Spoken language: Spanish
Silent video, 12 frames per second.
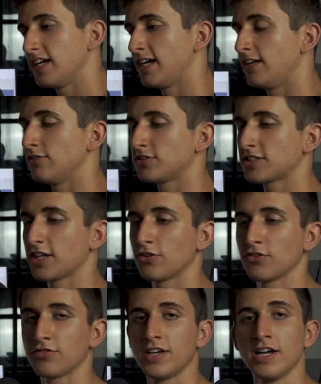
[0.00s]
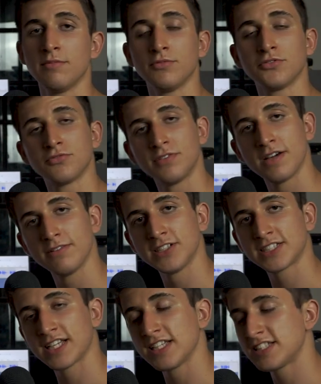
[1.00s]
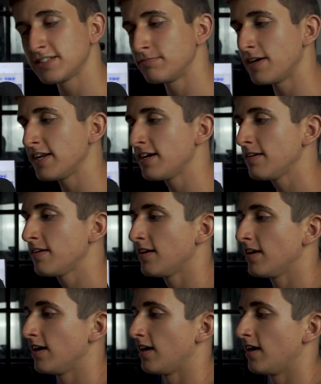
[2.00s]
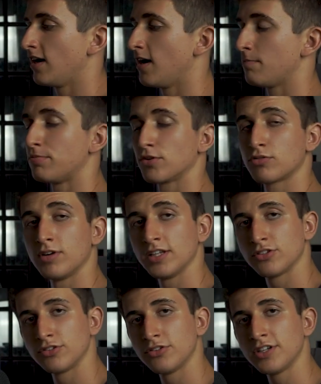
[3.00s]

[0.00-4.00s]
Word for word: en los que nos veíamos una vez cada semana ah, por cuatro